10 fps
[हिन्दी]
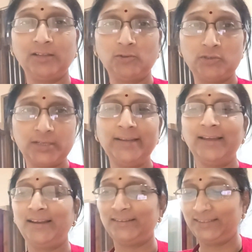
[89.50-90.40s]
तो
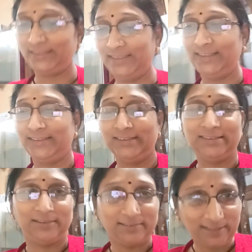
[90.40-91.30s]
चलिए
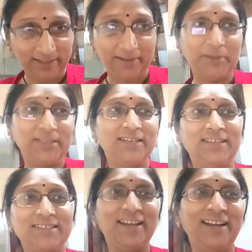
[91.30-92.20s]
ठंडी के मज़े
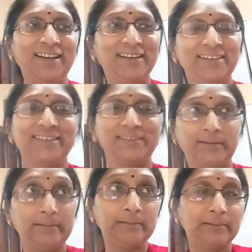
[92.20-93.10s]
लीजिए
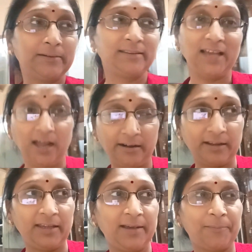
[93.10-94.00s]
और ध्यान
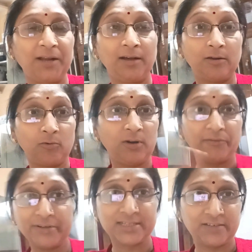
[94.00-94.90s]
रखिए अपना कोरोना
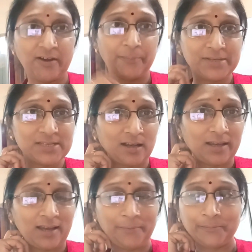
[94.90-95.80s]
फिर से वापस आ
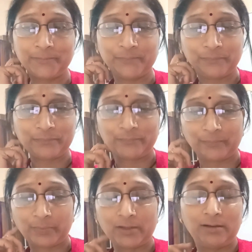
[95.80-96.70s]
गया है
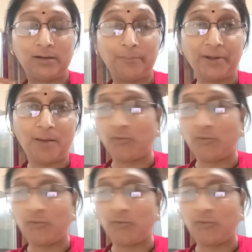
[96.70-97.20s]
अपने आप